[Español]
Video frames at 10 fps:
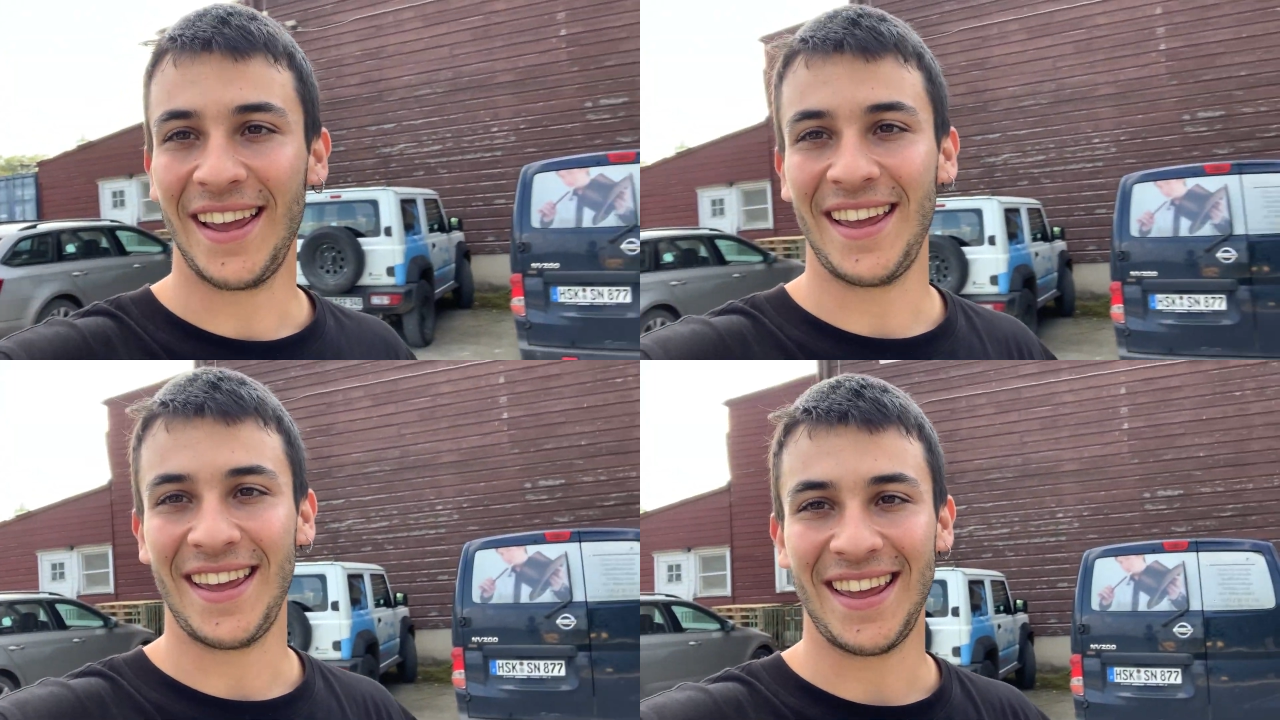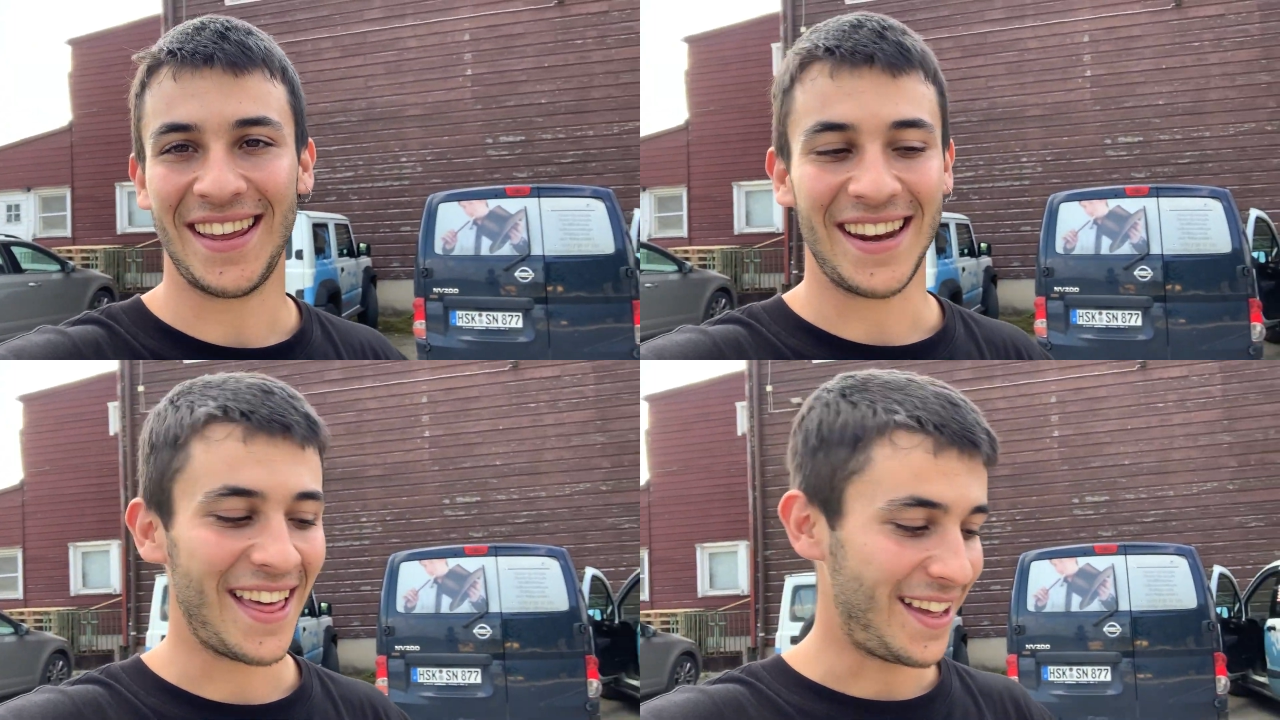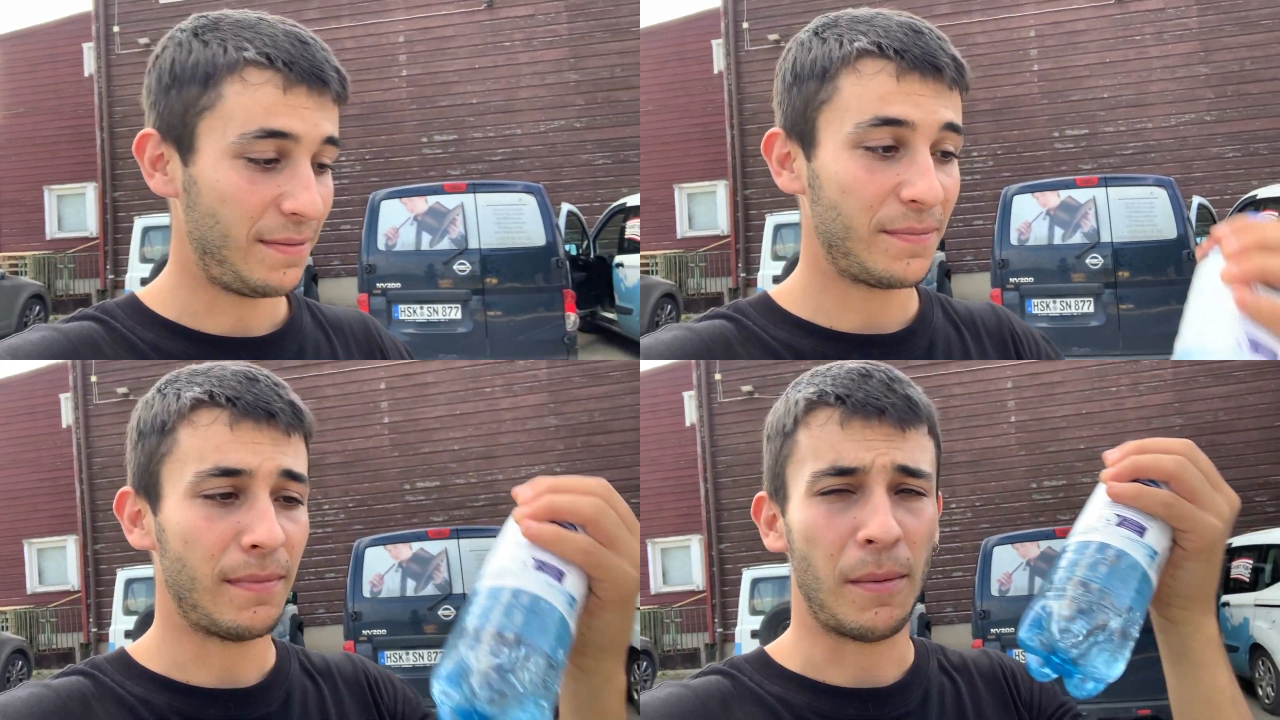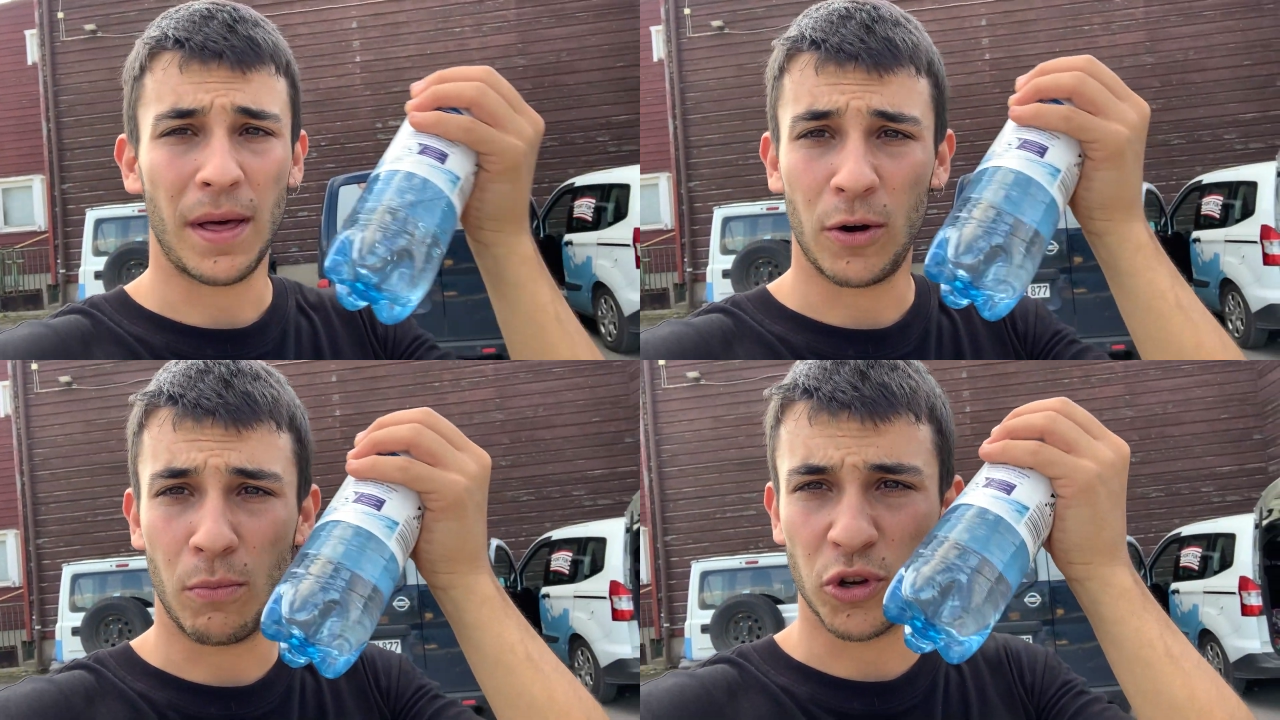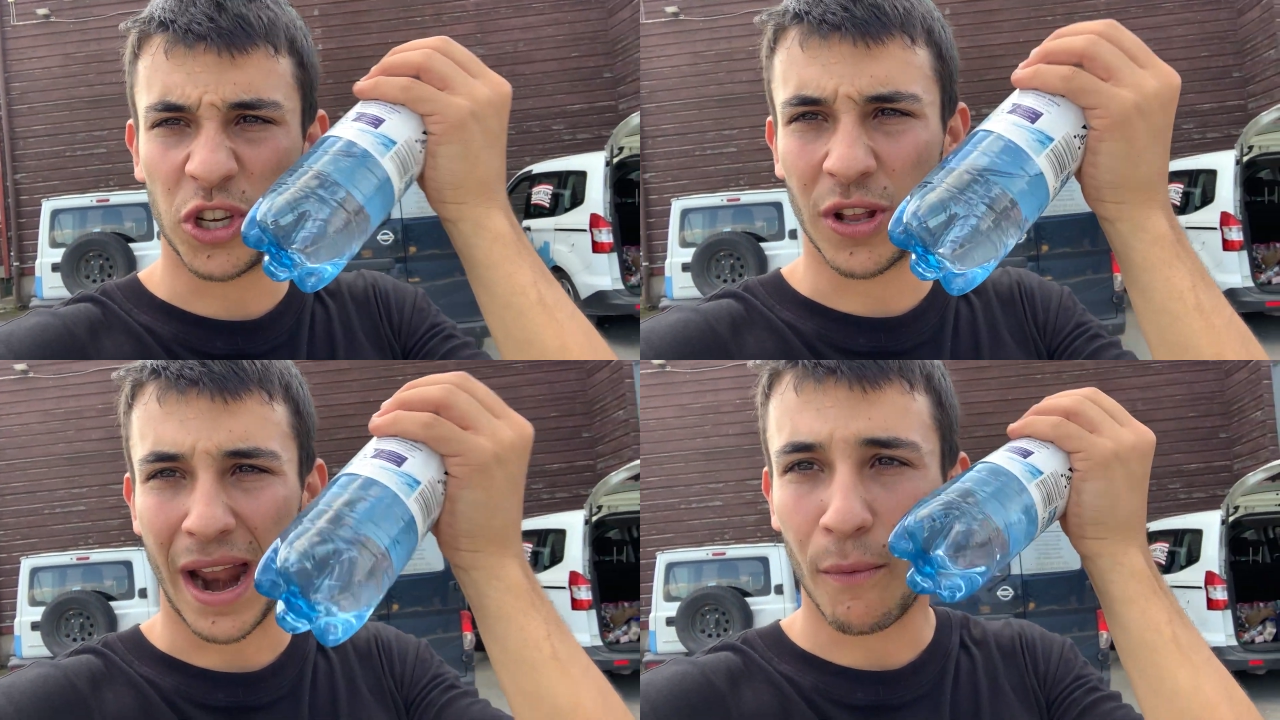eh, nada, vamos a dar un
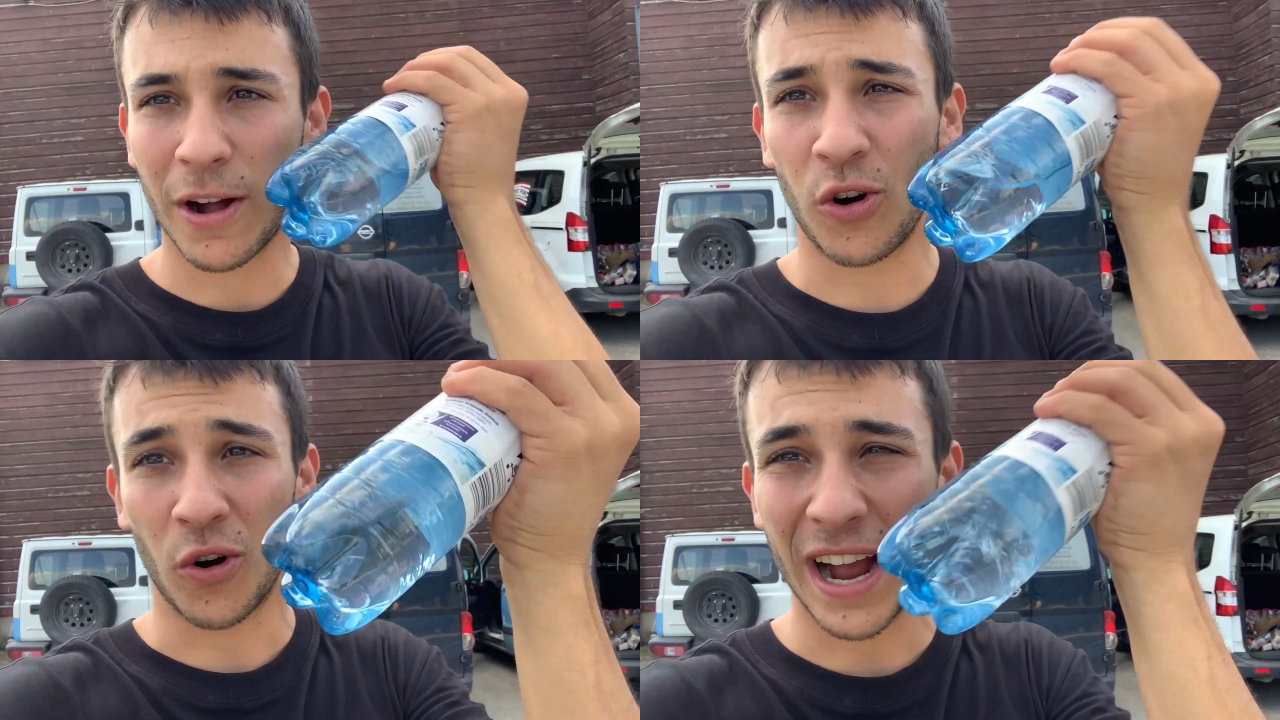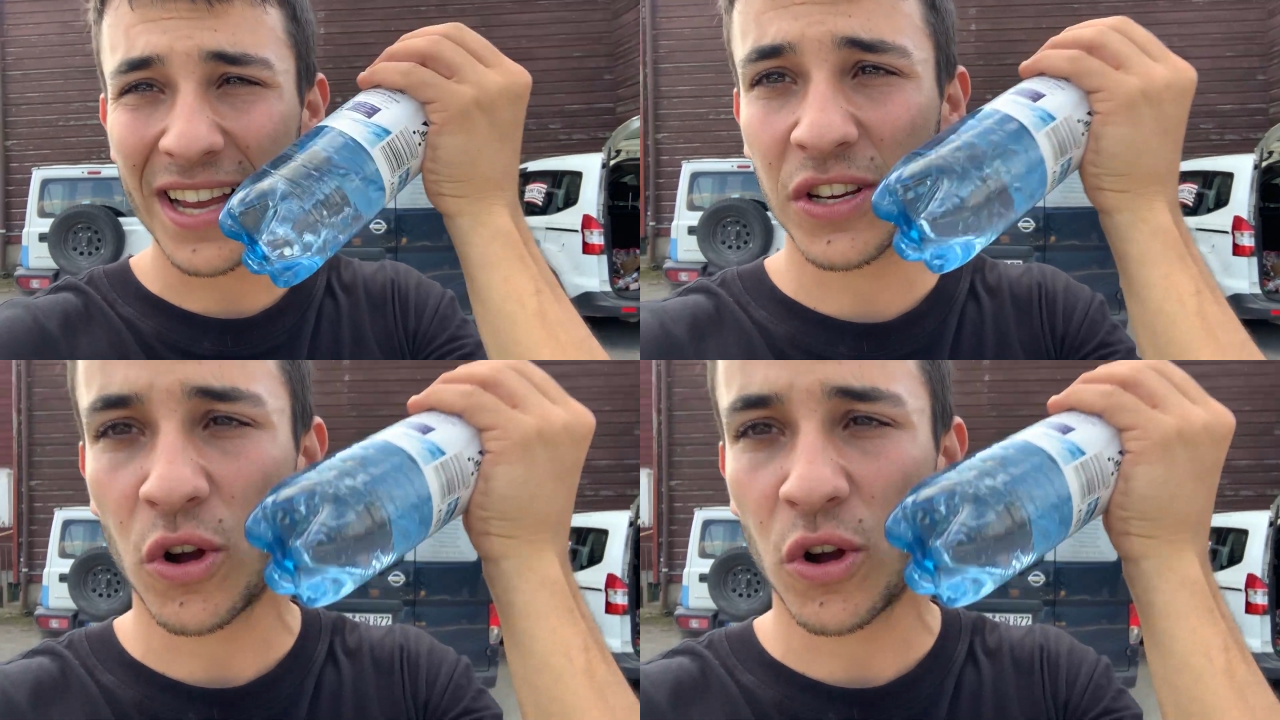buchito al agua con gas,